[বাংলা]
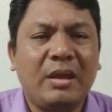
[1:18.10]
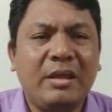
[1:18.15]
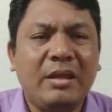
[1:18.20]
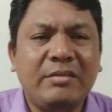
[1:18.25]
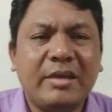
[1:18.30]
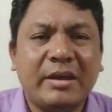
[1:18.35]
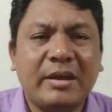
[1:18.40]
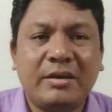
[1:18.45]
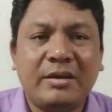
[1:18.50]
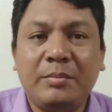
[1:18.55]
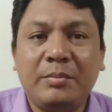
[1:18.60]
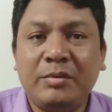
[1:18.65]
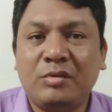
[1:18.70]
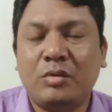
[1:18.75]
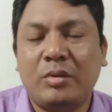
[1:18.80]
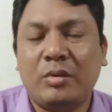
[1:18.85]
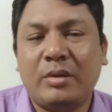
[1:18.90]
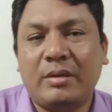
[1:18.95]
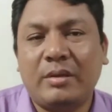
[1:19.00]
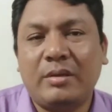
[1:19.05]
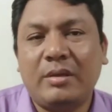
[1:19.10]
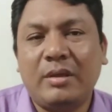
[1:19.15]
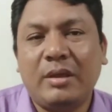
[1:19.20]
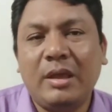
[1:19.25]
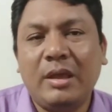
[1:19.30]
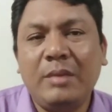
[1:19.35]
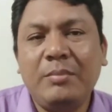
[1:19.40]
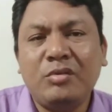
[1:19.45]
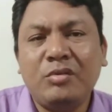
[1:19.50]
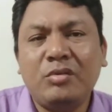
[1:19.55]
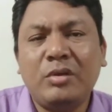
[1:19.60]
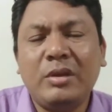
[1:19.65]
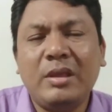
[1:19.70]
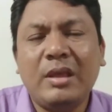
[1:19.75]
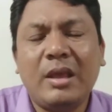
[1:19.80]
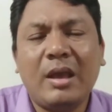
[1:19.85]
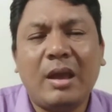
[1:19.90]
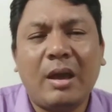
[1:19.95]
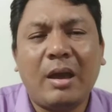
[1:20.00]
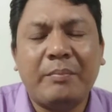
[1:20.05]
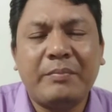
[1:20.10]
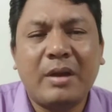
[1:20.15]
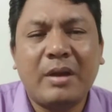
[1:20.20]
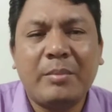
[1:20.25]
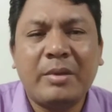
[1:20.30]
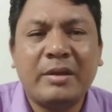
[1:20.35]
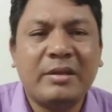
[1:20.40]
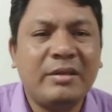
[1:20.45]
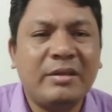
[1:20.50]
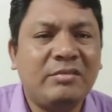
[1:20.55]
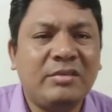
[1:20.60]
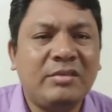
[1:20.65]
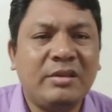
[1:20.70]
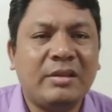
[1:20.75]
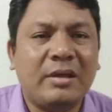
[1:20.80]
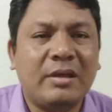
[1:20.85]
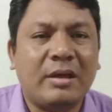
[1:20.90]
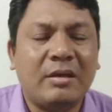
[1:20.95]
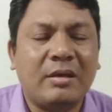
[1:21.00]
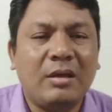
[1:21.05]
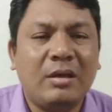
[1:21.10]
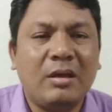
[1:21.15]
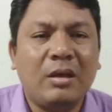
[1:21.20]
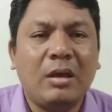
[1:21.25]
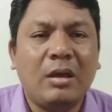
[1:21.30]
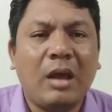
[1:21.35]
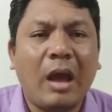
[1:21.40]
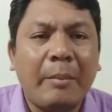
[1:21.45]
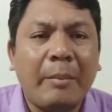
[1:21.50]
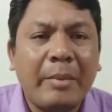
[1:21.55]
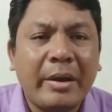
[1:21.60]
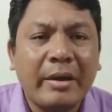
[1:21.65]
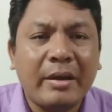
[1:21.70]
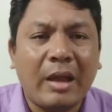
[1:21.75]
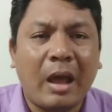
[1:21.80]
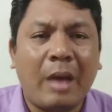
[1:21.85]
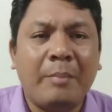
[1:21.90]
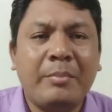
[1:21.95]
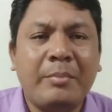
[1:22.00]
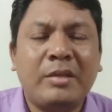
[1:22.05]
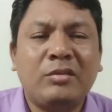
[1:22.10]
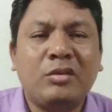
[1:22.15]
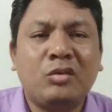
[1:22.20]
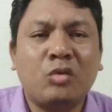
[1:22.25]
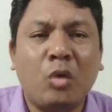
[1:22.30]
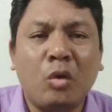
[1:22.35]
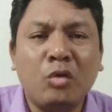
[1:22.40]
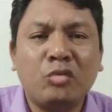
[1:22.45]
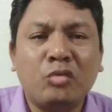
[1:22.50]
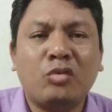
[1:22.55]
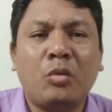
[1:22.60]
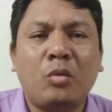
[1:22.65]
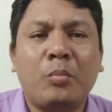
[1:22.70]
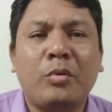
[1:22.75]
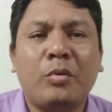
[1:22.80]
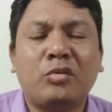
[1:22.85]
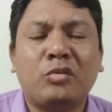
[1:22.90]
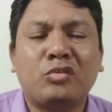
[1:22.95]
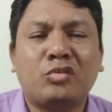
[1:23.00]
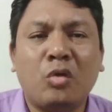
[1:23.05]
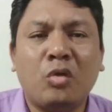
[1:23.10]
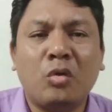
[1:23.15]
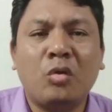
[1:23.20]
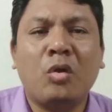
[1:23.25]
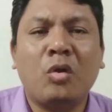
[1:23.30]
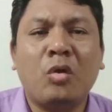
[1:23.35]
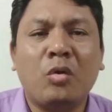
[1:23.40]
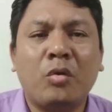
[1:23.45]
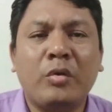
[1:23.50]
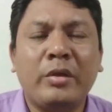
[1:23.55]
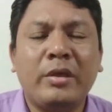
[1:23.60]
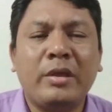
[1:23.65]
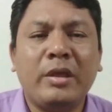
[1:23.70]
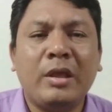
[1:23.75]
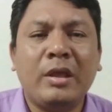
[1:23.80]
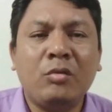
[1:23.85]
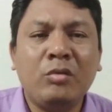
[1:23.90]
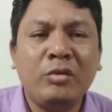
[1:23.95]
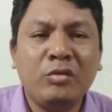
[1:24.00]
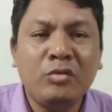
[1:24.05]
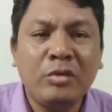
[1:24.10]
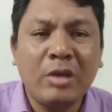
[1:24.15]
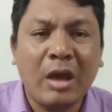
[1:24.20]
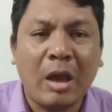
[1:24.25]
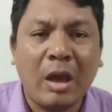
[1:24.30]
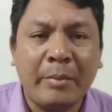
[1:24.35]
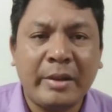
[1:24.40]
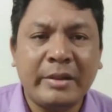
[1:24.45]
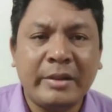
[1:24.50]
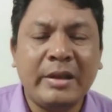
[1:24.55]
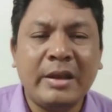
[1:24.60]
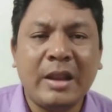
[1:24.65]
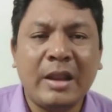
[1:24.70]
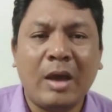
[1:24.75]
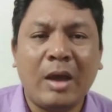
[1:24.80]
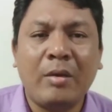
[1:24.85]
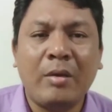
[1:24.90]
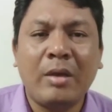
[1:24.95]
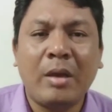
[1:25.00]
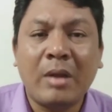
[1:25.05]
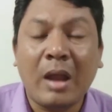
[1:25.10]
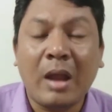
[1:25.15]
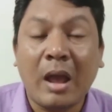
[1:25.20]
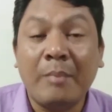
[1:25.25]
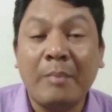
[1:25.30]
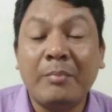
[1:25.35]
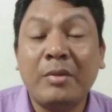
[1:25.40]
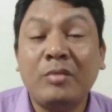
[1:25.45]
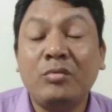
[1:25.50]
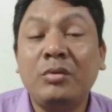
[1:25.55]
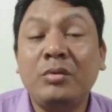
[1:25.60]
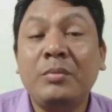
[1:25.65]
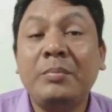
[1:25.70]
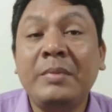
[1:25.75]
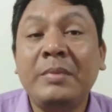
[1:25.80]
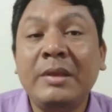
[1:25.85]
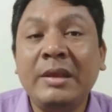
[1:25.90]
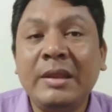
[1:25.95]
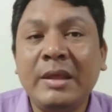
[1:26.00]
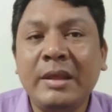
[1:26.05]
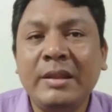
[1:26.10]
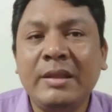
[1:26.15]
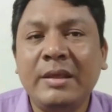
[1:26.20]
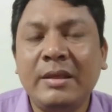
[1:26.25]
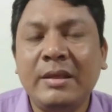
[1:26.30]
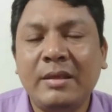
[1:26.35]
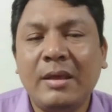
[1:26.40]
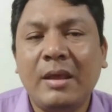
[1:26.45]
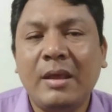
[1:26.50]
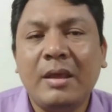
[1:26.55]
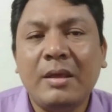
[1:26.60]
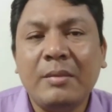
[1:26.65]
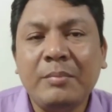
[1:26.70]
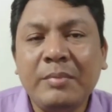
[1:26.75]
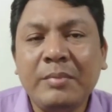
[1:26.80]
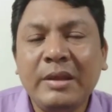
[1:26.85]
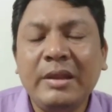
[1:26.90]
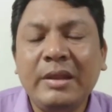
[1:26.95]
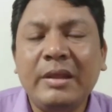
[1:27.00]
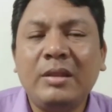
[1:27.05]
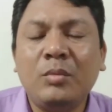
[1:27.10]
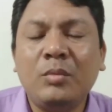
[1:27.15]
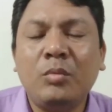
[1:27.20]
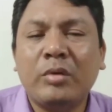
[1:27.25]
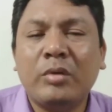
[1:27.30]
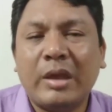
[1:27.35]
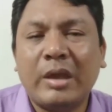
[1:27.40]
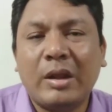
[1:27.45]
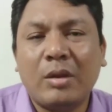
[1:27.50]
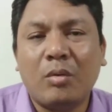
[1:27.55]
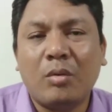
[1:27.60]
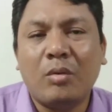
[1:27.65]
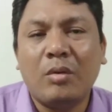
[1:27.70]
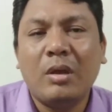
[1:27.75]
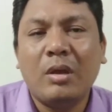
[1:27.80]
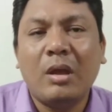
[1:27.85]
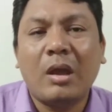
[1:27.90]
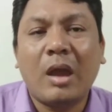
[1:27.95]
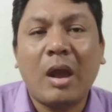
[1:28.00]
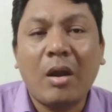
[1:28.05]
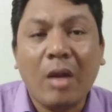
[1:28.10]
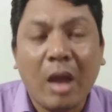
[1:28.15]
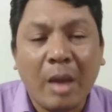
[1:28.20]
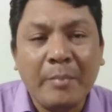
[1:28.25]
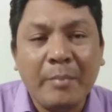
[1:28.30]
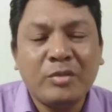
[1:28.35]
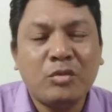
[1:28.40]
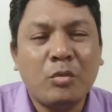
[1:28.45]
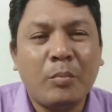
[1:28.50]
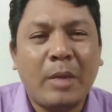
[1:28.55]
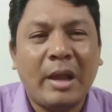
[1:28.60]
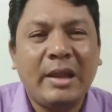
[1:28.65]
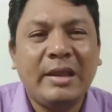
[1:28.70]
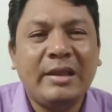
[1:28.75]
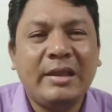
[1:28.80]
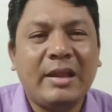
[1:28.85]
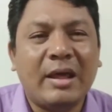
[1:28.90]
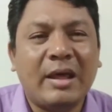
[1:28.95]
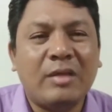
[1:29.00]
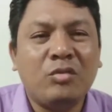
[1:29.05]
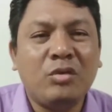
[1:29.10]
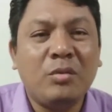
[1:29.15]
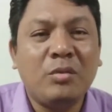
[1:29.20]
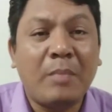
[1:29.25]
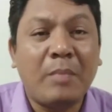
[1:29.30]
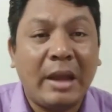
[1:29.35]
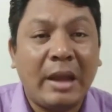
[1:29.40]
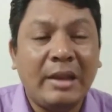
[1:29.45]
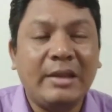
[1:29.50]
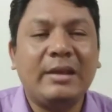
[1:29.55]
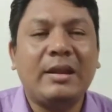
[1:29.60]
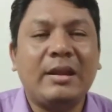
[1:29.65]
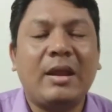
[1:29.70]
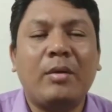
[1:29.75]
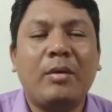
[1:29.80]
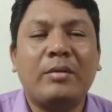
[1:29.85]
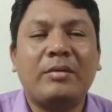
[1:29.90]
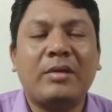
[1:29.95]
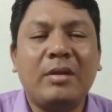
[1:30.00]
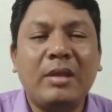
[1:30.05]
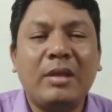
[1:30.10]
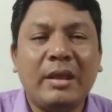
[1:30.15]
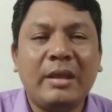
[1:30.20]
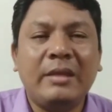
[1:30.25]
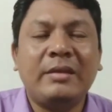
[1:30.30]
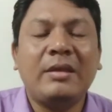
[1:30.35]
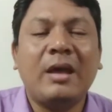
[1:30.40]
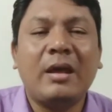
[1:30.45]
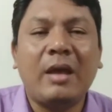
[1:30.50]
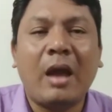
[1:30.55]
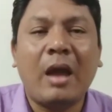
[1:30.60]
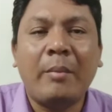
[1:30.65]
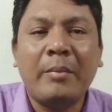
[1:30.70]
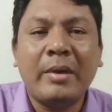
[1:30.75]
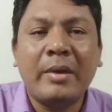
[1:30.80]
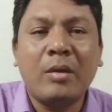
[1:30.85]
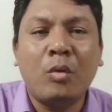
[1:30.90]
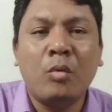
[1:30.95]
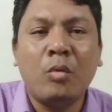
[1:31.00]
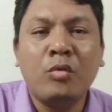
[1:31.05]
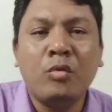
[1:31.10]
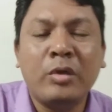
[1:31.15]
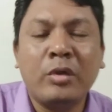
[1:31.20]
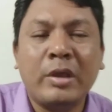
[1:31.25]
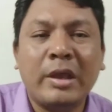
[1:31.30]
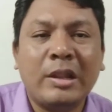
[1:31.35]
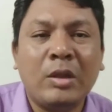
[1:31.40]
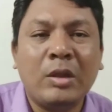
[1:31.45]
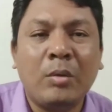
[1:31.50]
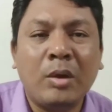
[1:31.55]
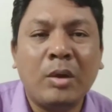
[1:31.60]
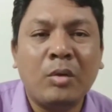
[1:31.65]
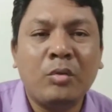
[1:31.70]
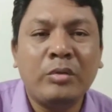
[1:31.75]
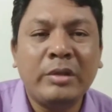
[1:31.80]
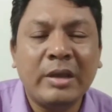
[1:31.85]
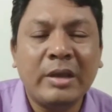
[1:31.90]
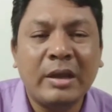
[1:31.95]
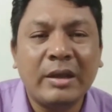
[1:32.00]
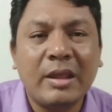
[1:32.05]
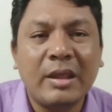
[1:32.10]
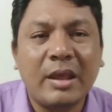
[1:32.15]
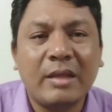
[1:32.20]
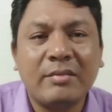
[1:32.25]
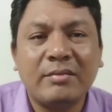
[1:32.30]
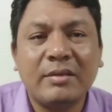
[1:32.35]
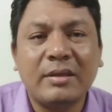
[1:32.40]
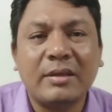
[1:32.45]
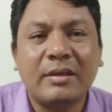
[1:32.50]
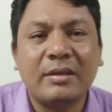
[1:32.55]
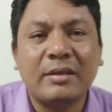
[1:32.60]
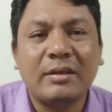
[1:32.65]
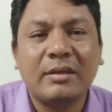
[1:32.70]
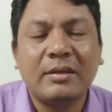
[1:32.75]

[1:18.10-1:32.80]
এই যে একটি বিষয় এই বিষয় নিয়ে আপনার আমার কি চিন্তা আবার আমরা যে ধন সম্পদ সংগ্রহ করি এগুলি যদি আমাদের না হয় আবার আমরা যদি বিলিয়ে দিই বিলিয়ে দিব কেন কারণ আমি তো মালিক না যদি মালিক না হয় তাহলে এটা আমরা অন্যকে দেওয়ার অধিকার কি আছে